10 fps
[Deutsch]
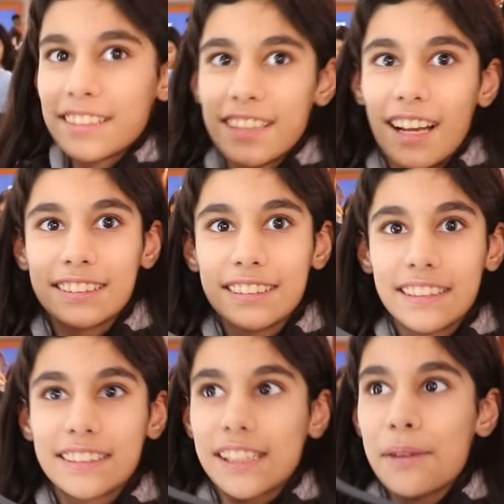ich das
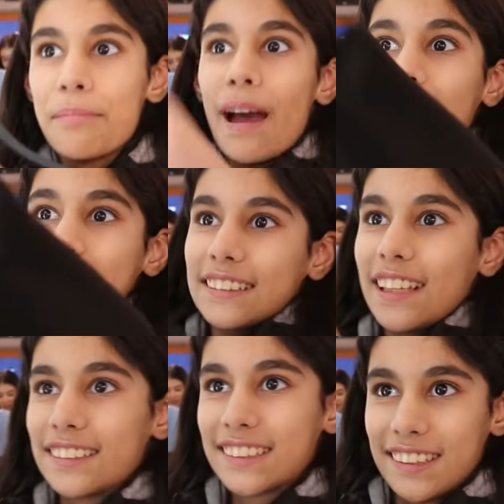extrem mehr als
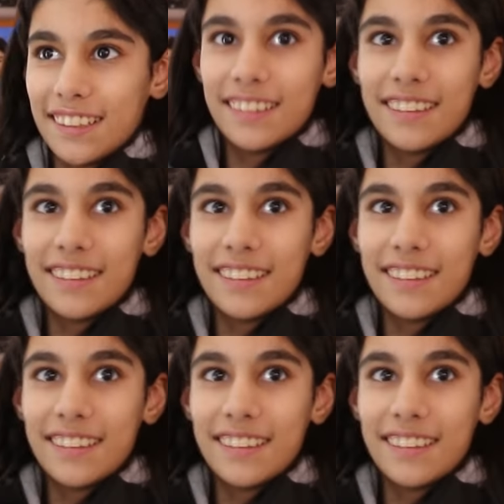das da.